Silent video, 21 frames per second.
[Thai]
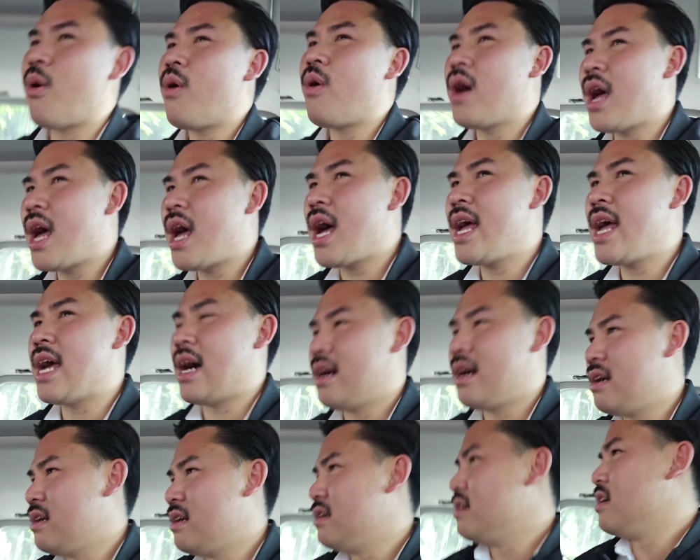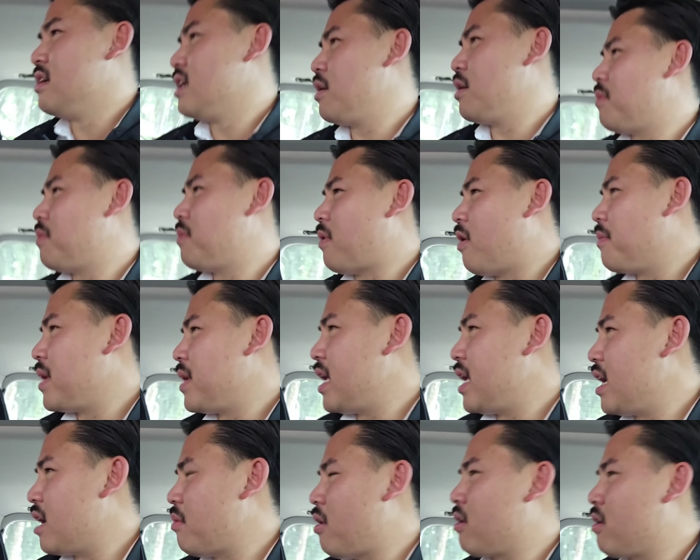ร้องไห้อ่ะแล้วพอพี่
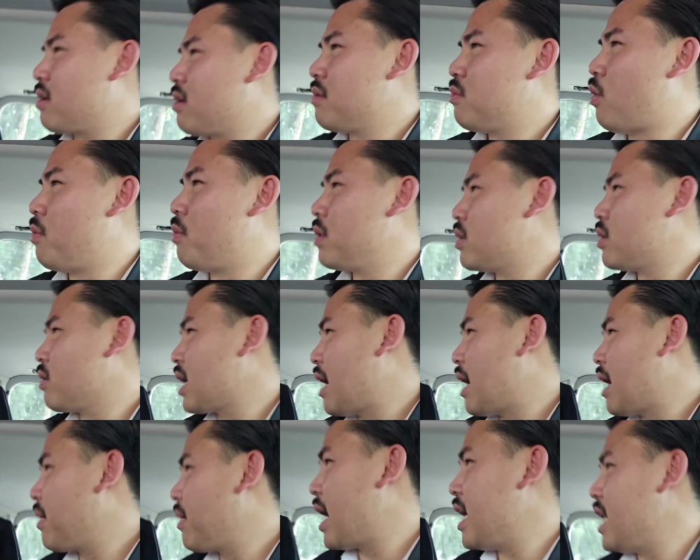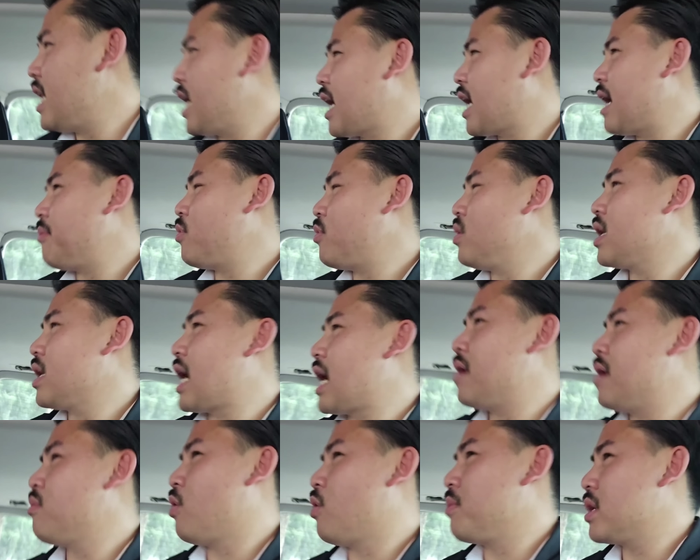เขาบอกผมจะต้องทำไงดีครับคุณกั
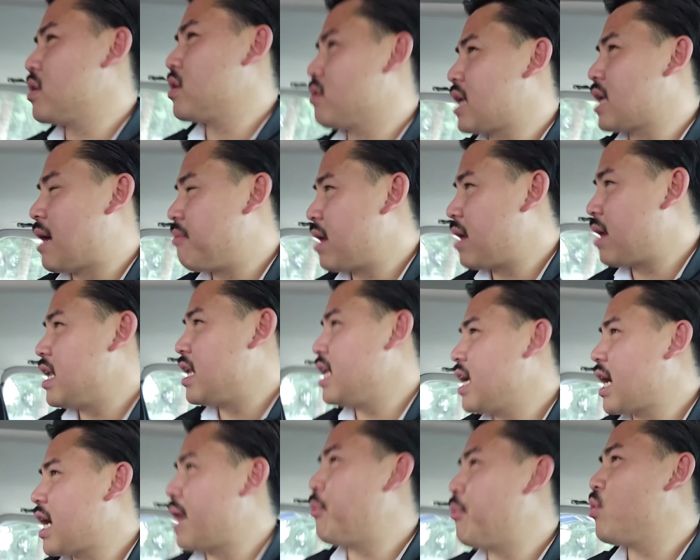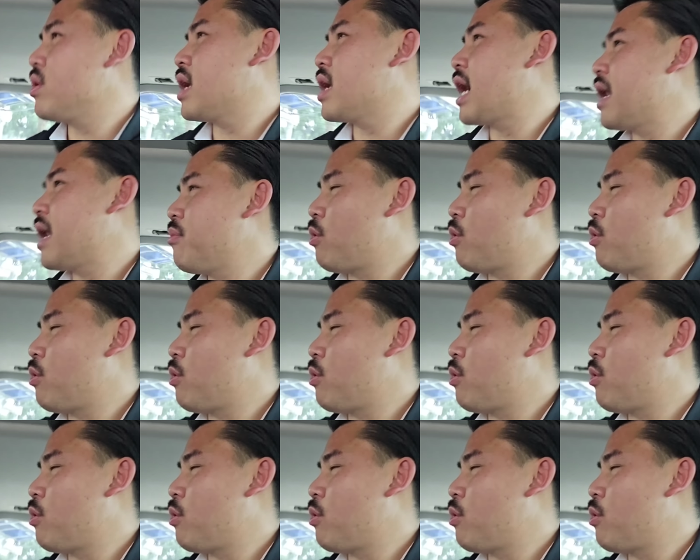นผมจะต้องทำไงดีครับคุณกัน